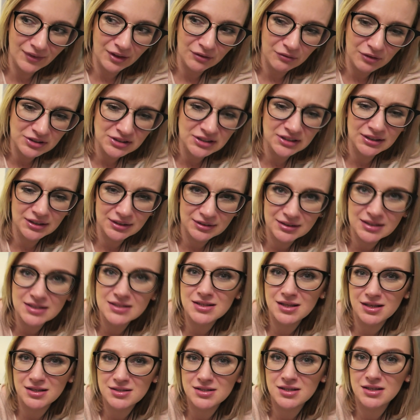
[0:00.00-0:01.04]
właśnie ten
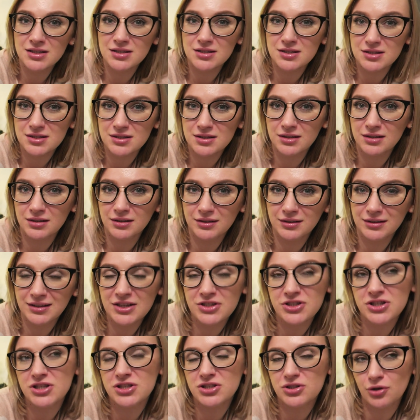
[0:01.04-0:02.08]
dystans jest, y,
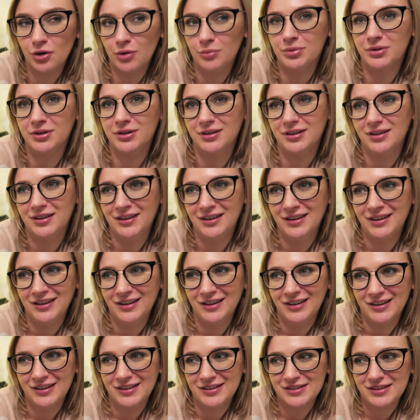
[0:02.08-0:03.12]
też jest dobry
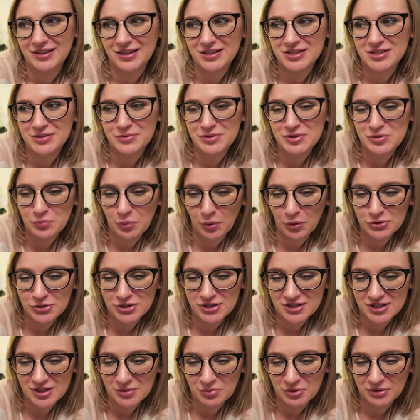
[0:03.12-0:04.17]
tak żeby
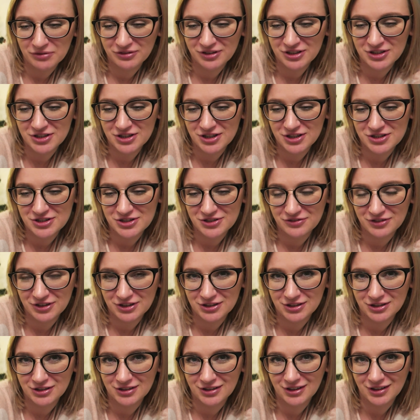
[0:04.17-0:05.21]
spojrzeć na pewne rzeczy,
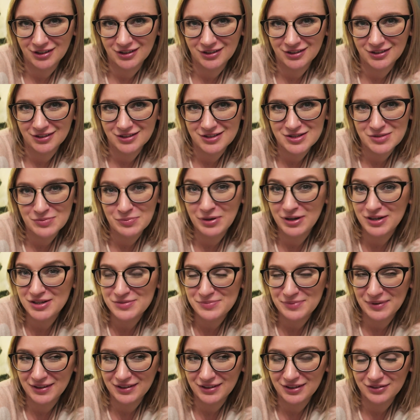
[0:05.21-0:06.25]
wiecie, tak z
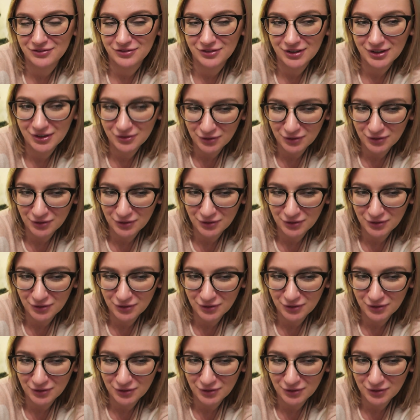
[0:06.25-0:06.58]
perspektywy.